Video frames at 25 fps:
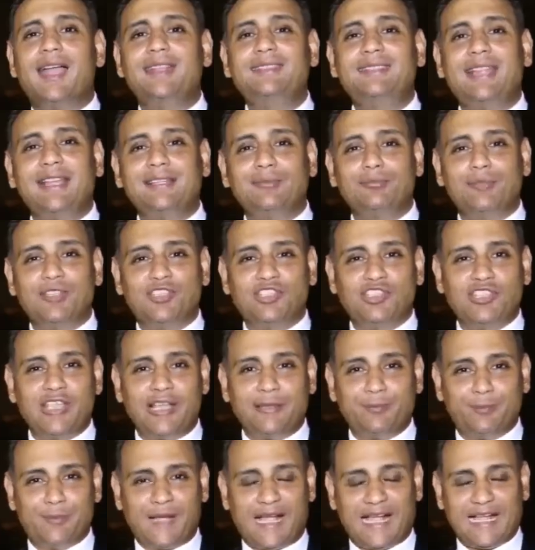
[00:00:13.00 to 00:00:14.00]
النجم
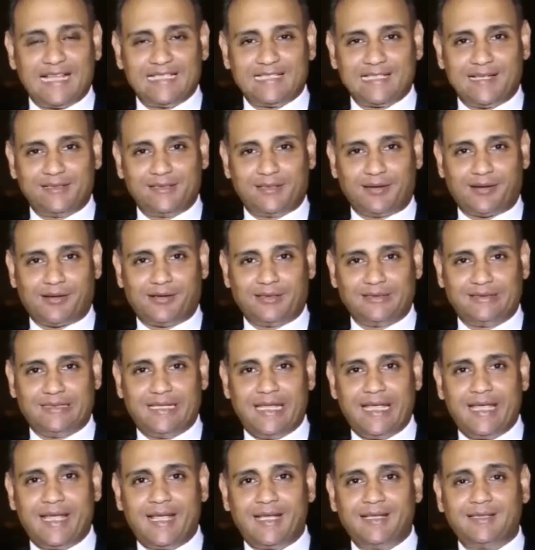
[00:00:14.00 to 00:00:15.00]
الشاب حسن
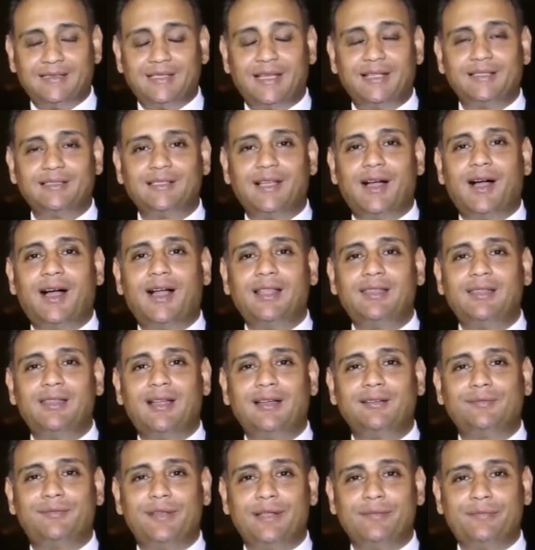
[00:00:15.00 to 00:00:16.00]
الرداد تألق
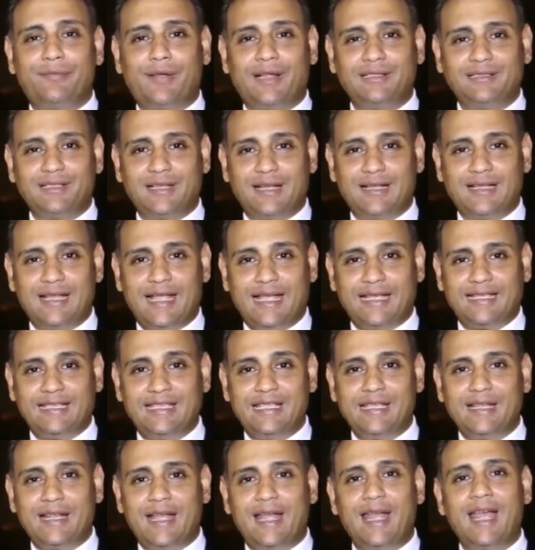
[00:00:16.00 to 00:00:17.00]
في الفترة
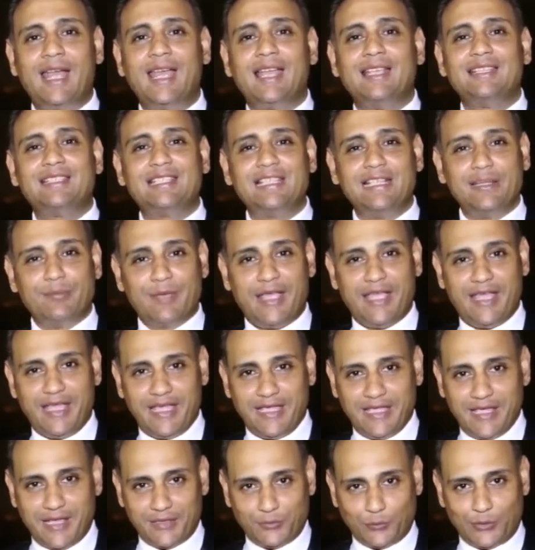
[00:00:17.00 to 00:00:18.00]
الأخيرة
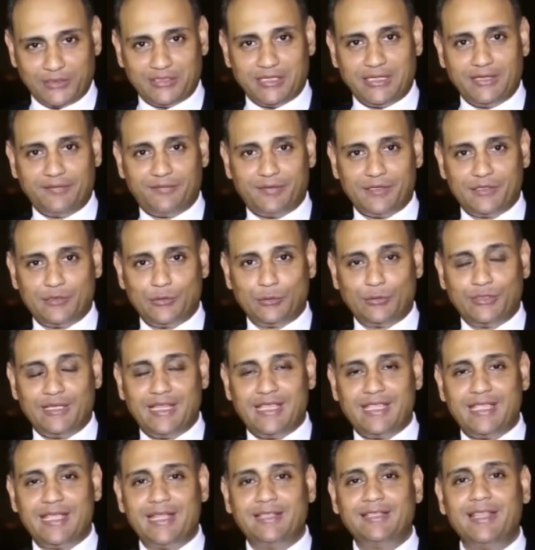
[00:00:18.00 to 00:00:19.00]
سينمائيا
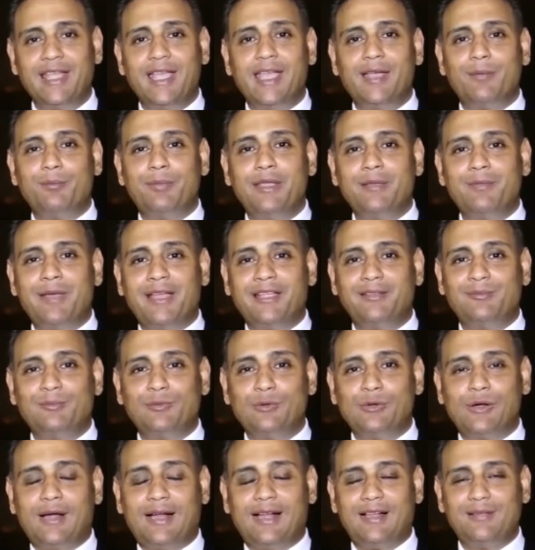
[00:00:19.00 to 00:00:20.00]
وتلفزيونيا
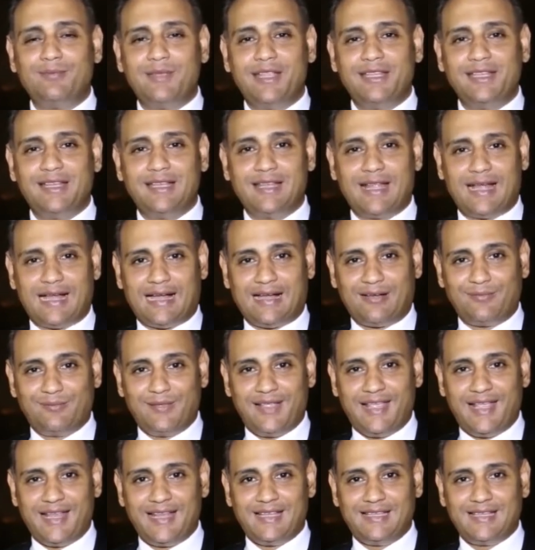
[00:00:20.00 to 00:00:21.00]
بمجموعة من
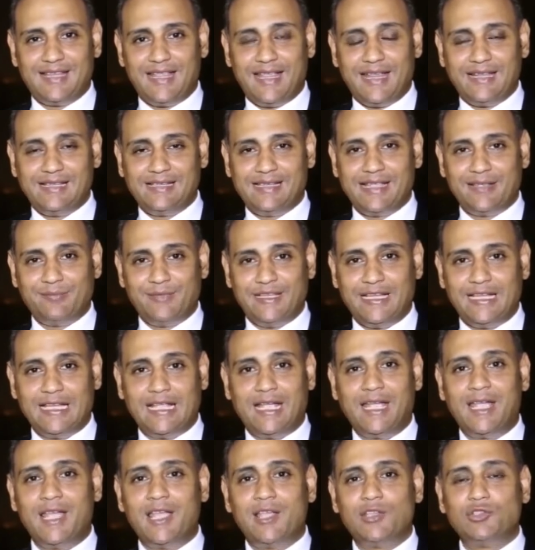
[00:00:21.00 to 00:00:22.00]
الأعمال الجميلة
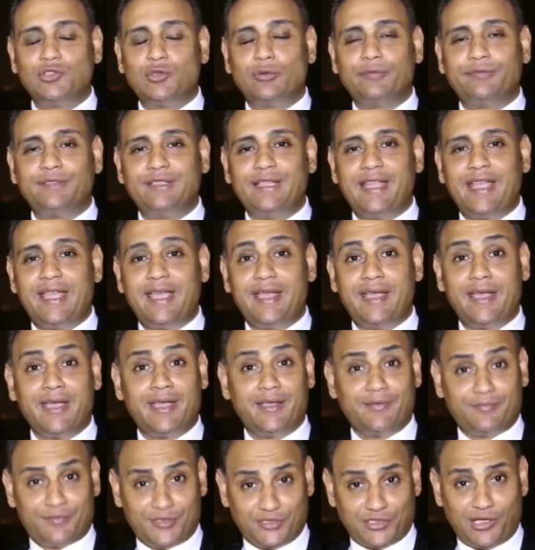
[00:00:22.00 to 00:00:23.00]
شفناه
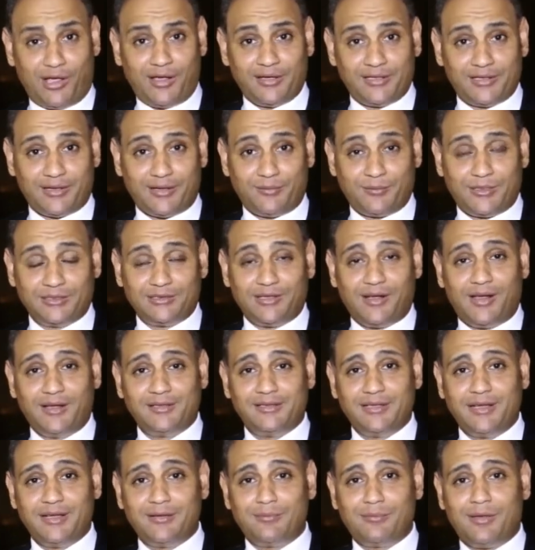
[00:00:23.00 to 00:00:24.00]
في شهر رمضان
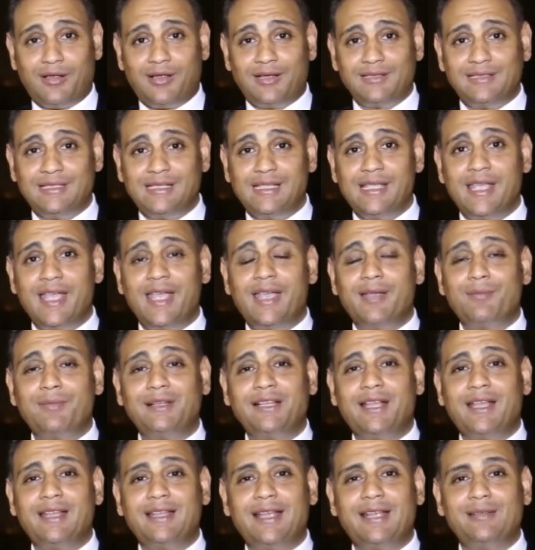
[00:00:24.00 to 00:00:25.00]
الماضي من
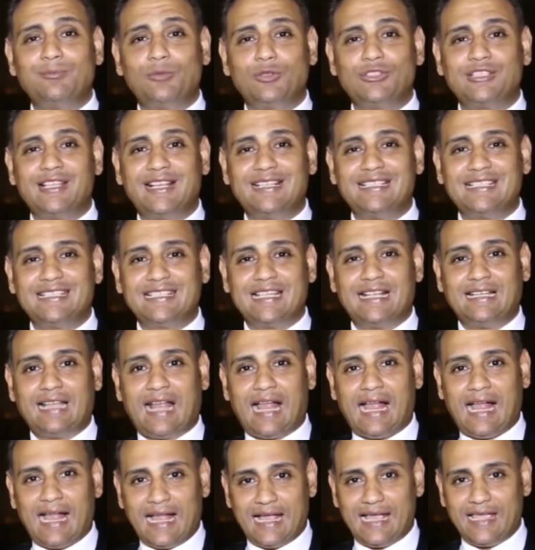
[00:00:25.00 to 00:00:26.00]
خلال مسلسل
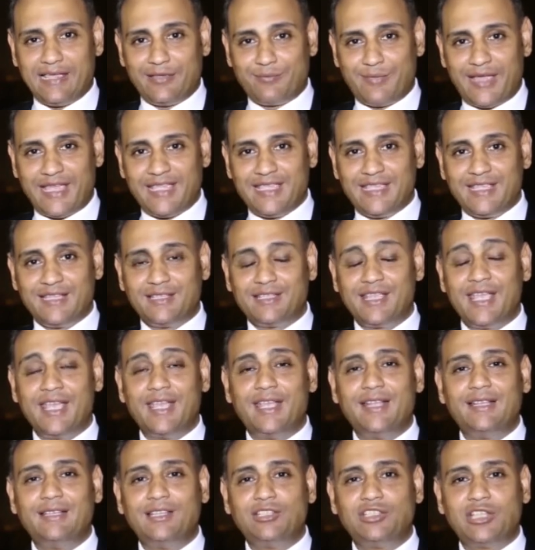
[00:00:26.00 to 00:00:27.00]
حق ميت
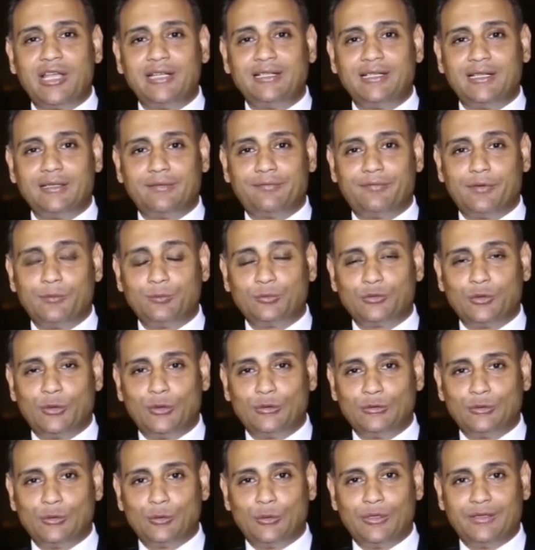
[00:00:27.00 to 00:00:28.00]
اللي شاركت في
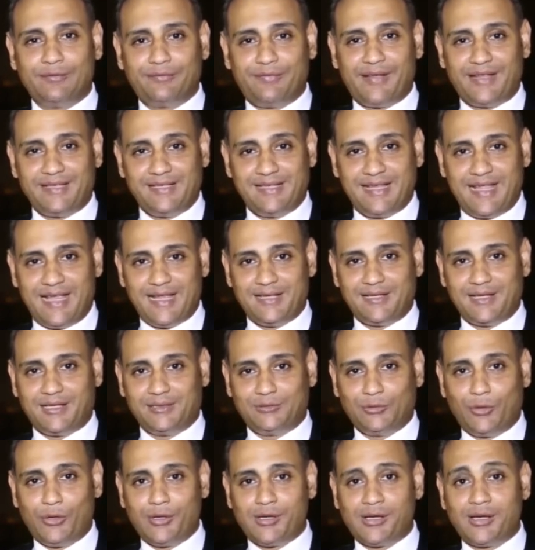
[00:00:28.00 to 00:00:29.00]
بطولته الفنانة
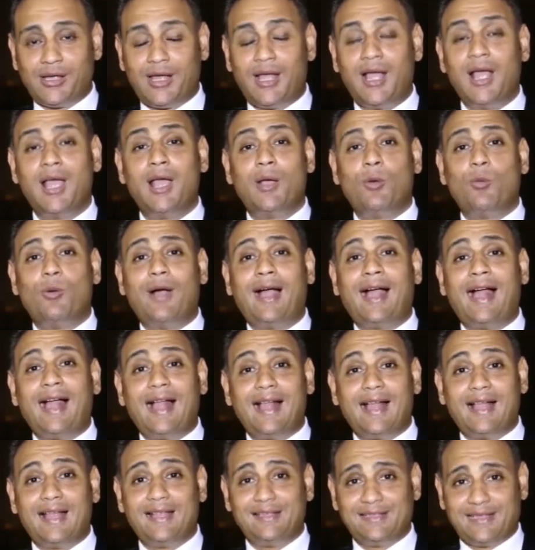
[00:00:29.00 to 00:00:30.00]
درة
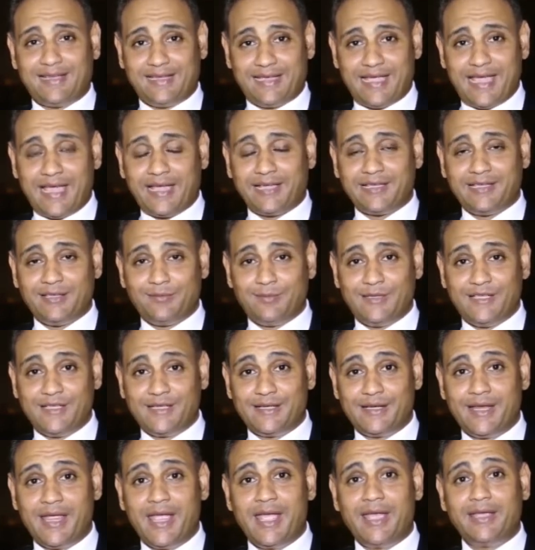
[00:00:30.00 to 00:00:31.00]
وحقق نجاح كبير
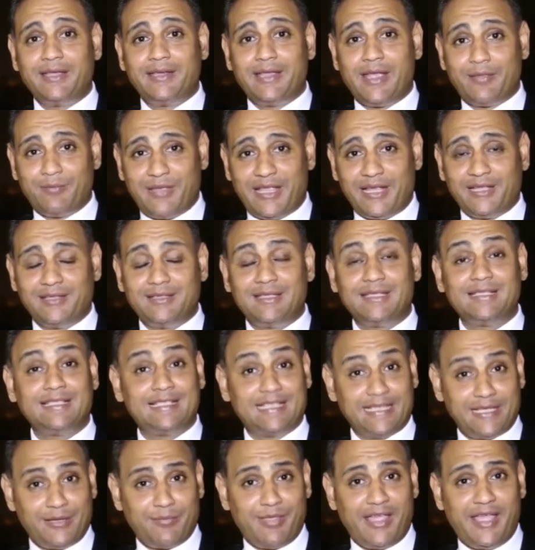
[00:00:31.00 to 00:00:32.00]
كمان
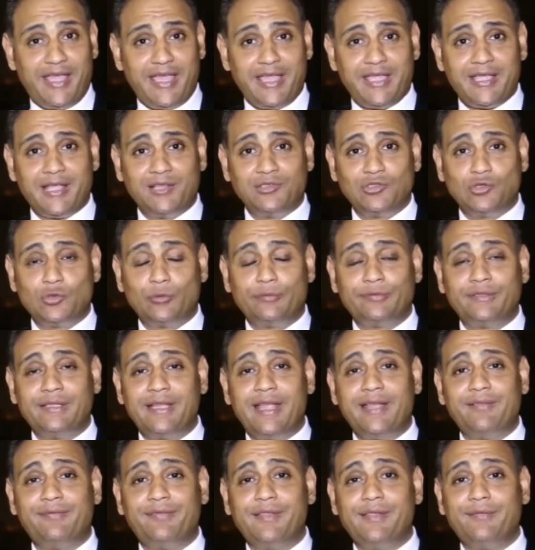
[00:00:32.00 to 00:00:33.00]
سينمائيا
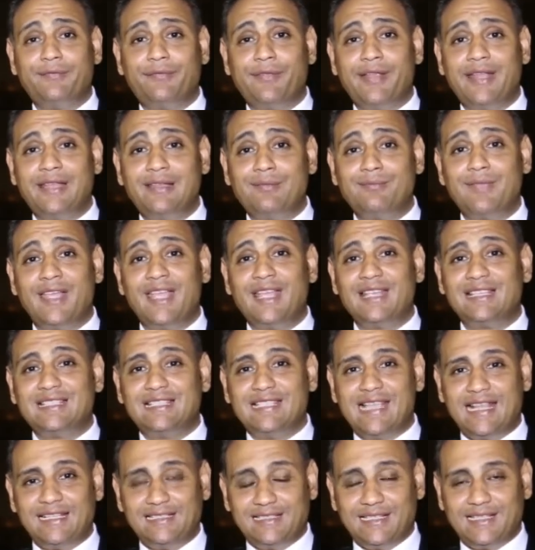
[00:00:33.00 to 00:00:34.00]
شفناه في فيلم
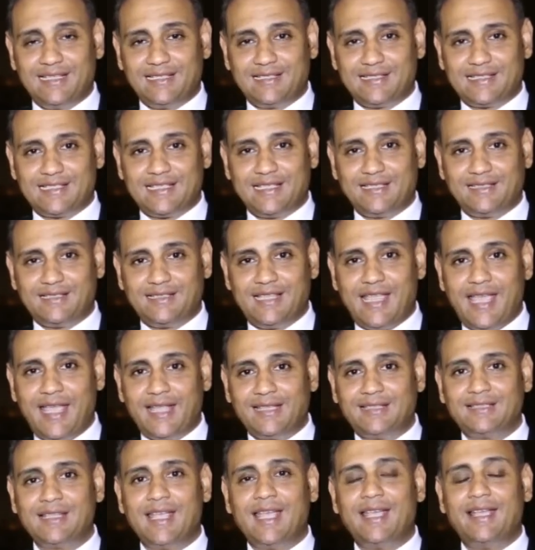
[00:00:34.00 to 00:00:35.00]
زنقة ستات
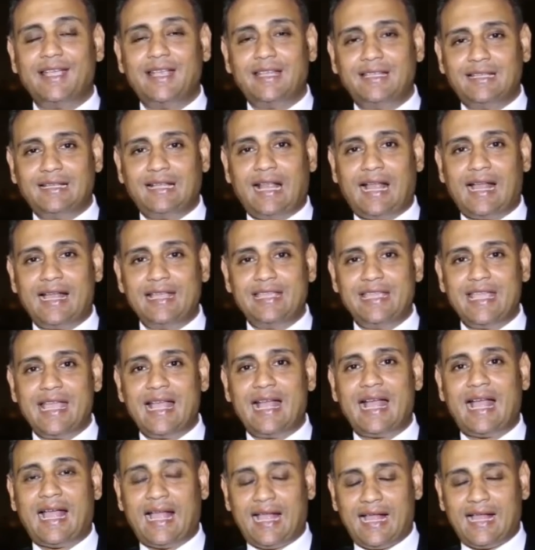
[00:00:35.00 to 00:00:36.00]
اللي
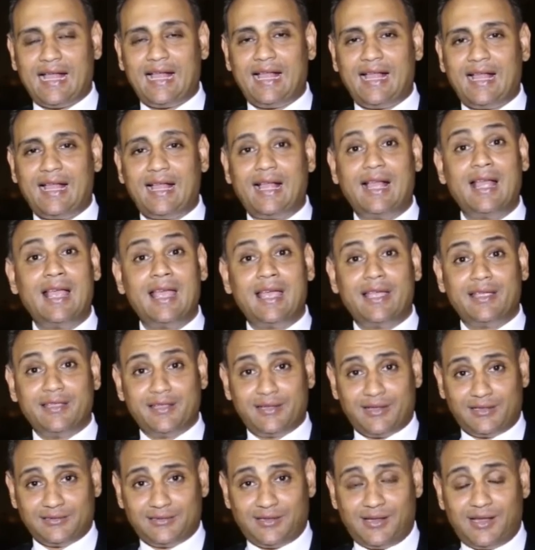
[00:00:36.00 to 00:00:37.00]
الحقيقة حقق
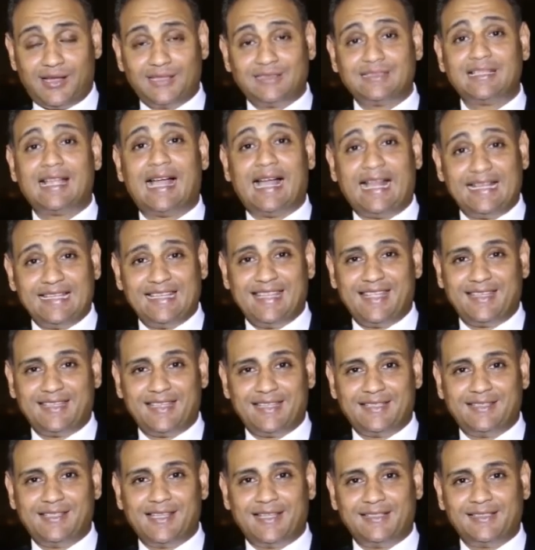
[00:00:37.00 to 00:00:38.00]
إيرادات عالية
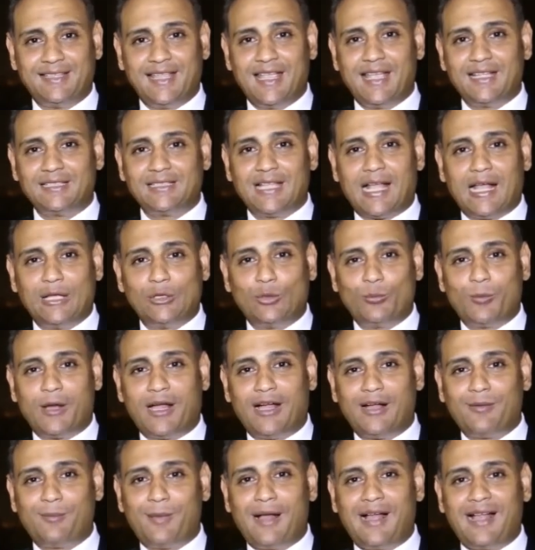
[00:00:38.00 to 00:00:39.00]
جداً تعالوا
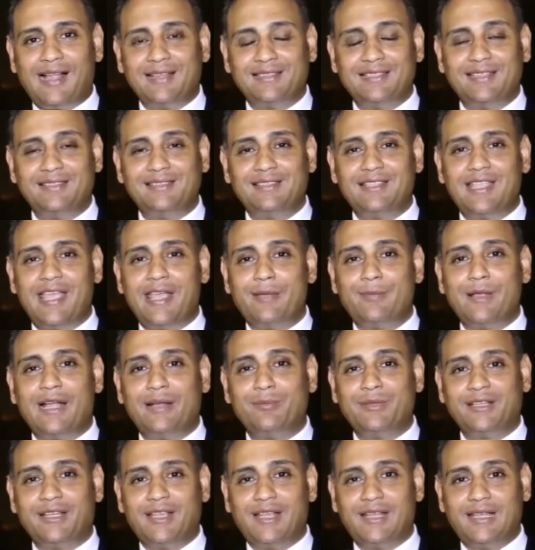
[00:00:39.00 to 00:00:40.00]
مع بعض نتابع
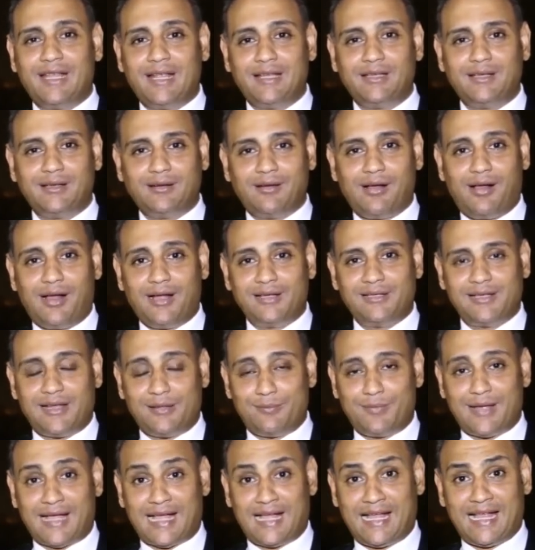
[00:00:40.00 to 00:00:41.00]
من خلال لقائنا
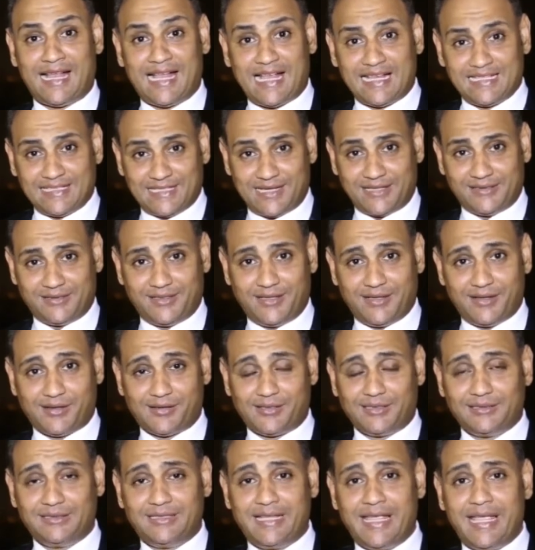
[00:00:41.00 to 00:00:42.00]
مع حسن
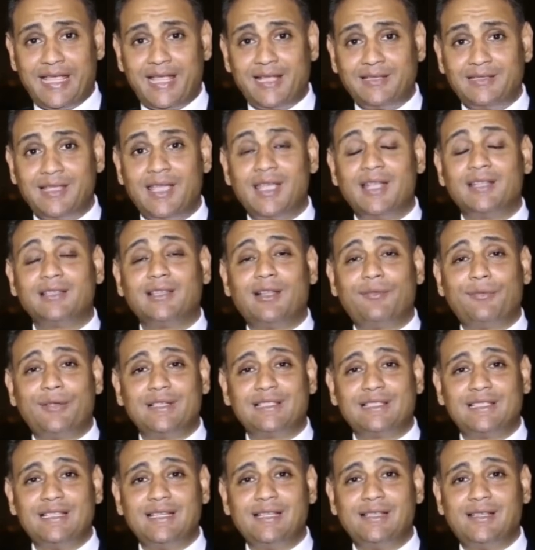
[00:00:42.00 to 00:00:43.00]
الرداد
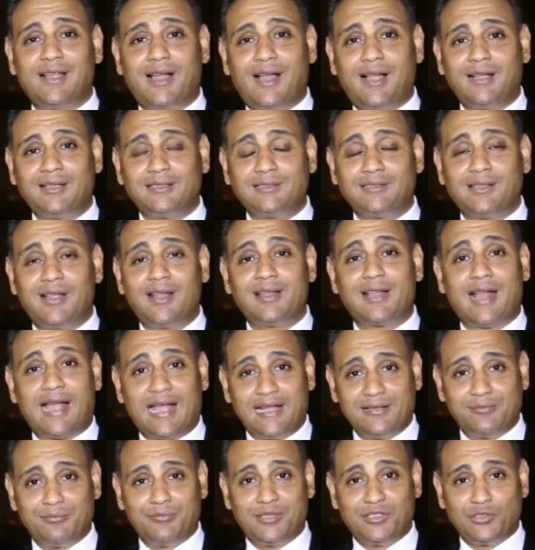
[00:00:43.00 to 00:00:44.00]
تفاصيل اكتر
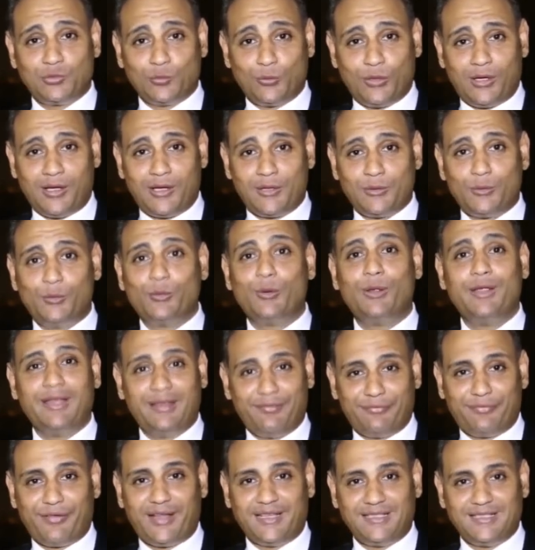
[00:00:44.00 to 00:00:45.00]
عن مشواره
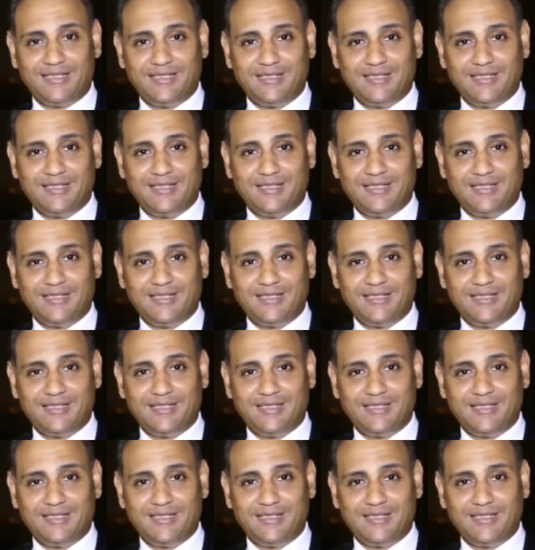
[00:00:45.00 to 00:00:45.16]
الفني